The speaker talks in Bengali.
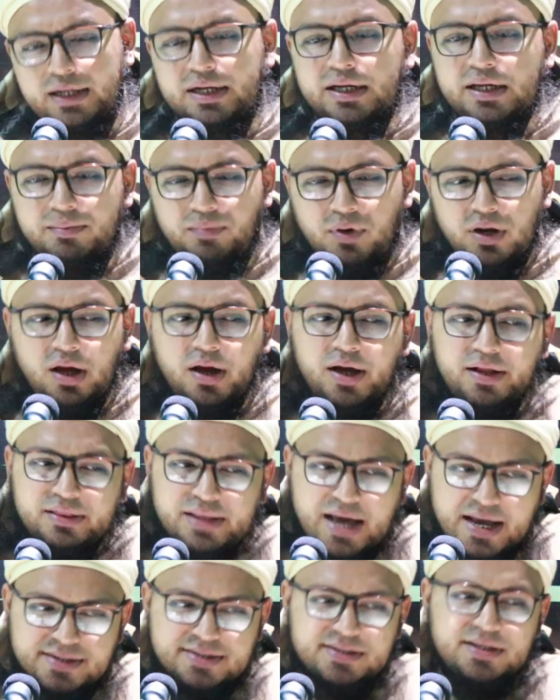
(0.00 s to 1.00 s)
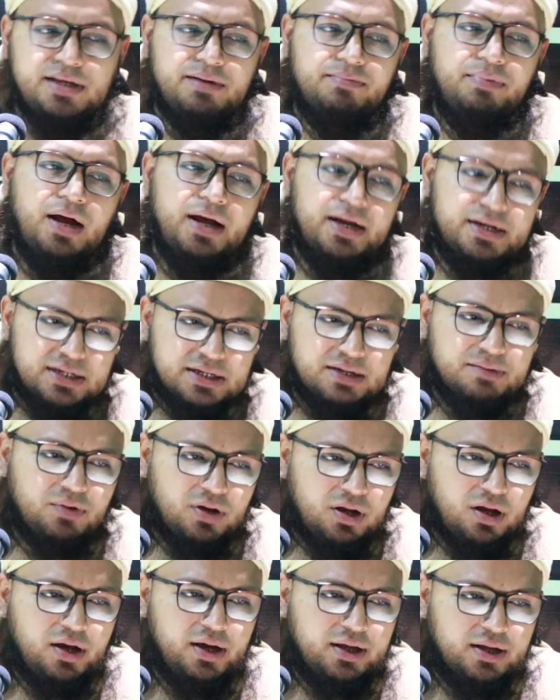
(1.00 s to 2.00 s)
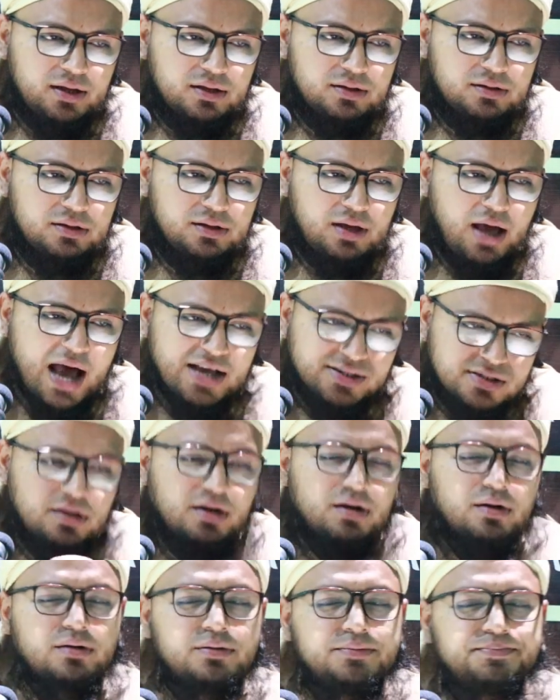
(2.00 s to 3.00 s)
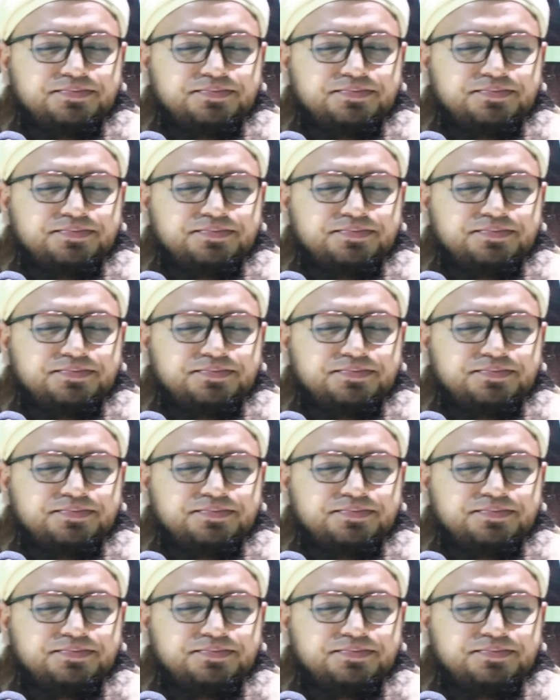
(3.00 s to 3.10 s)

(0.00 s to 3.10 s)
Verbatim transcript: এটাকে বলা হয় তাসির বা এটাকে বলা হয় আসার